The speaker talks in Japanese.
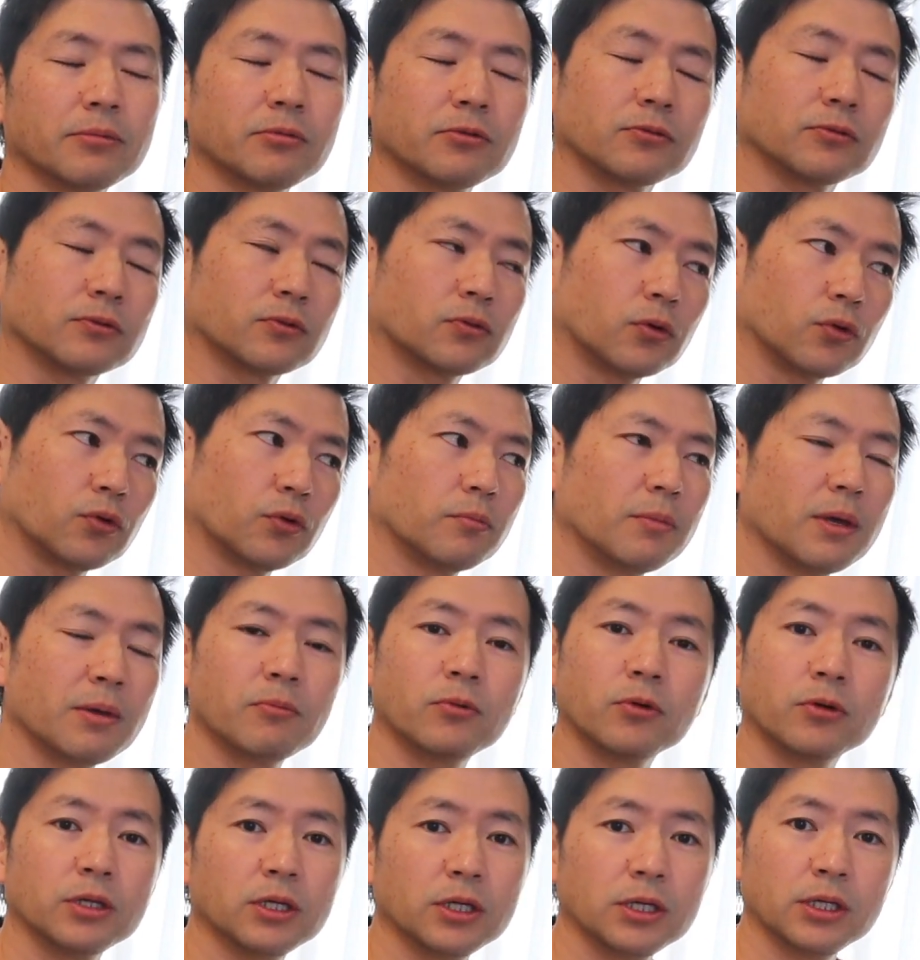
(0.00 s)
多分この
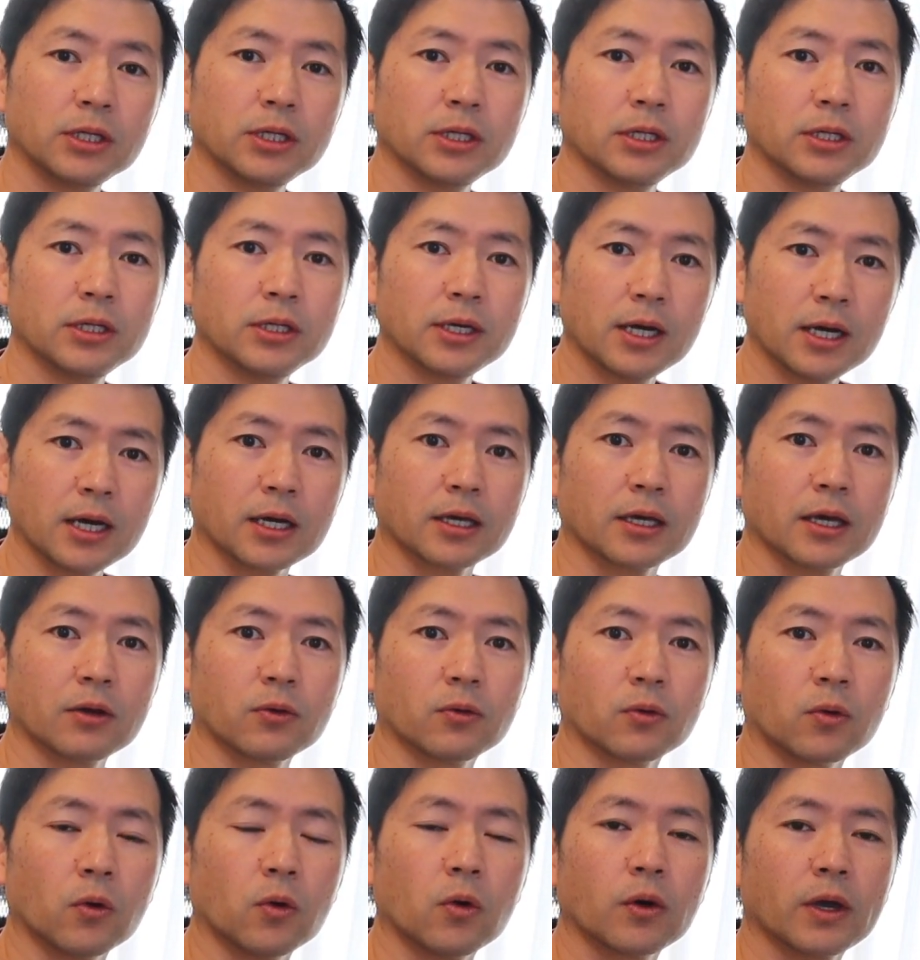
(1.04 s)
メモリーが
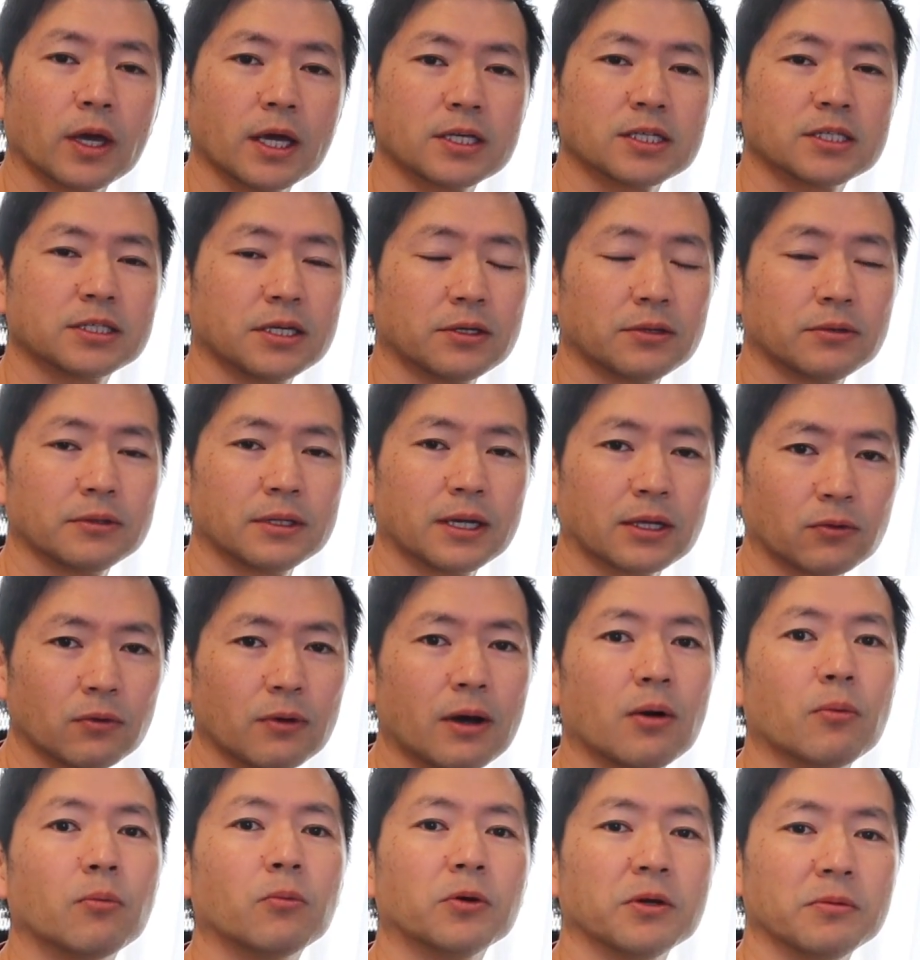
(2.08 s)
結構貢献してるんだと
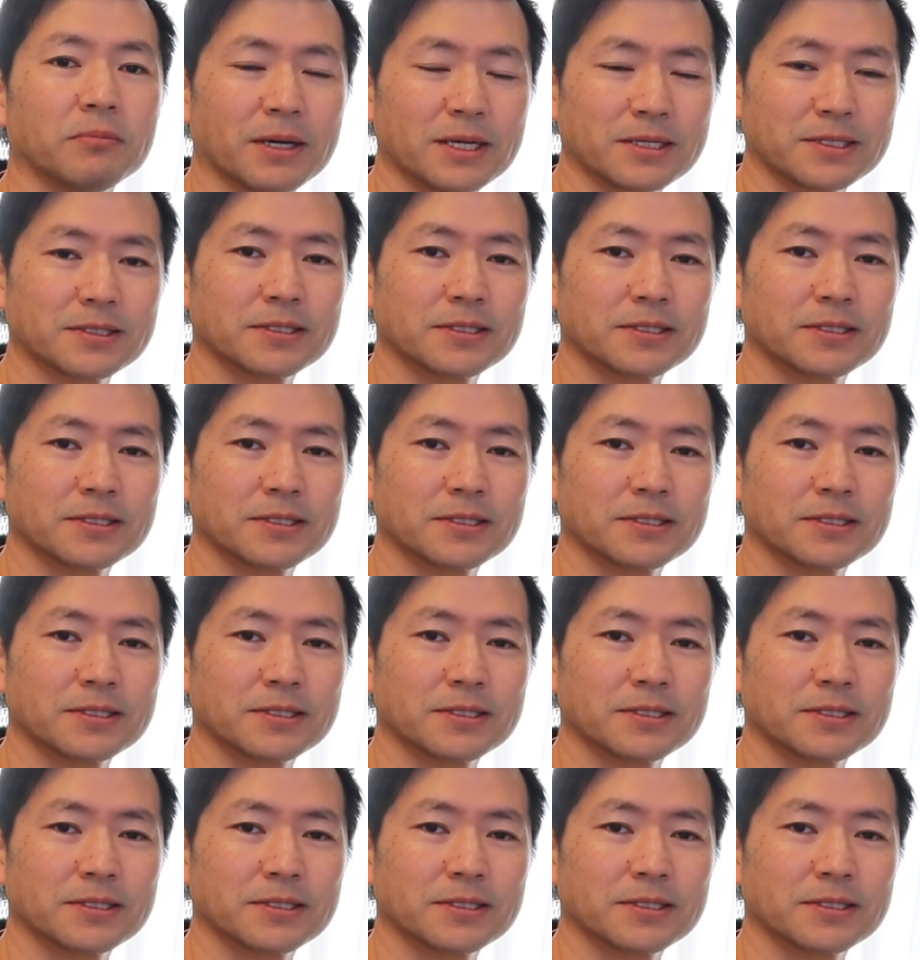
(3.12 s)
は思いま